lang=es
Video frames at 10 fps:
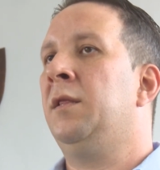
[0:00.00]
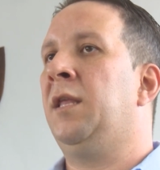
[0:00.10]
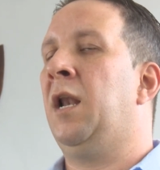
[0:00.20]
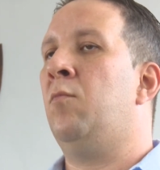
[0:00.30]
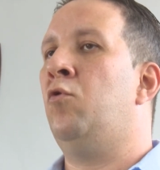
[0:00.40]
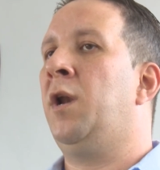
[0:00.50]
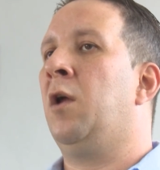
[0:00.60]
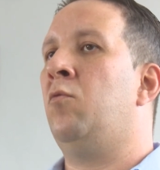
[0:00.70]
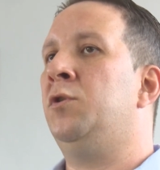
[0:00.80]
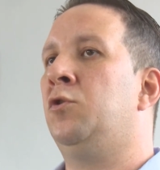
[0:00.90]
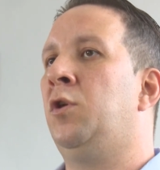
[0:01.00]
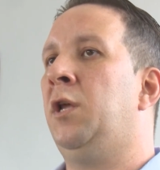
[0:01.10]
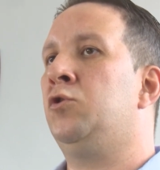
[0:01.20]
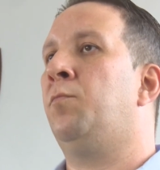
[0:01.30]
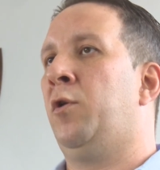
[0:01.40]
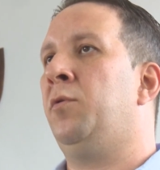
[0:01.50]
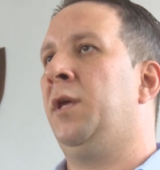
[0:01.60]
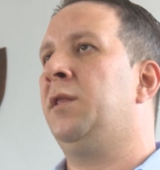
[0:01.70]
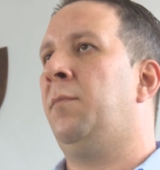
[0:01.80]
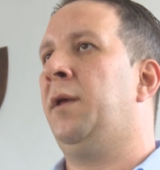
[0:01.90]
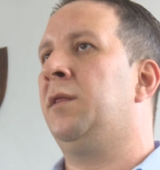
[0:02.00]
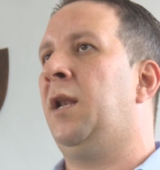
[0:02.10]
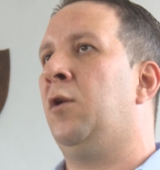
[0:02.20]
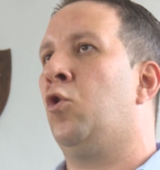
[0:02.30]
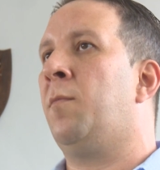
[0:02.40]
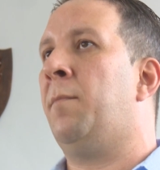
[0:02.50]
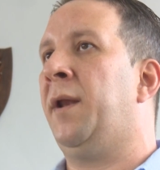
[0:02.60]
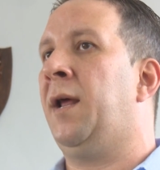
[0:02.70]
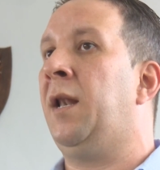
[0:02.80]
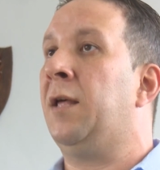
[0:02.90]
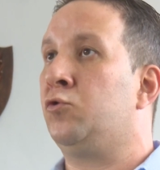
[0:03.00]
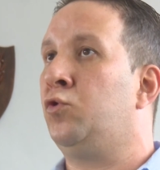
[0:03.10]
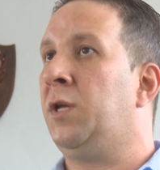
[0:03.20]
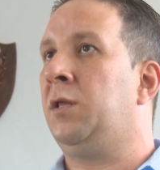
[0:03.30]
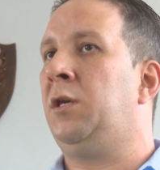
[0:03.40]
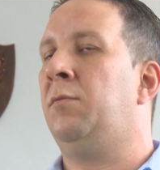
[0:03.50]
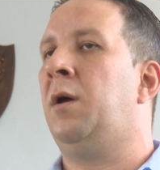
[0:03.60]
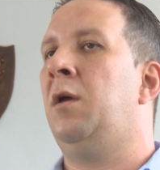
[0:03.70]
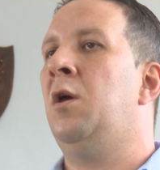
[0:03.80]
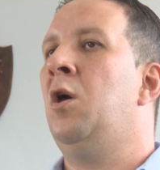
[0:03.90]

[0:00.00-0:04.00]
de la mujer en la comisión del hecho. Pero evidentemente la norma penal, la sustantiva,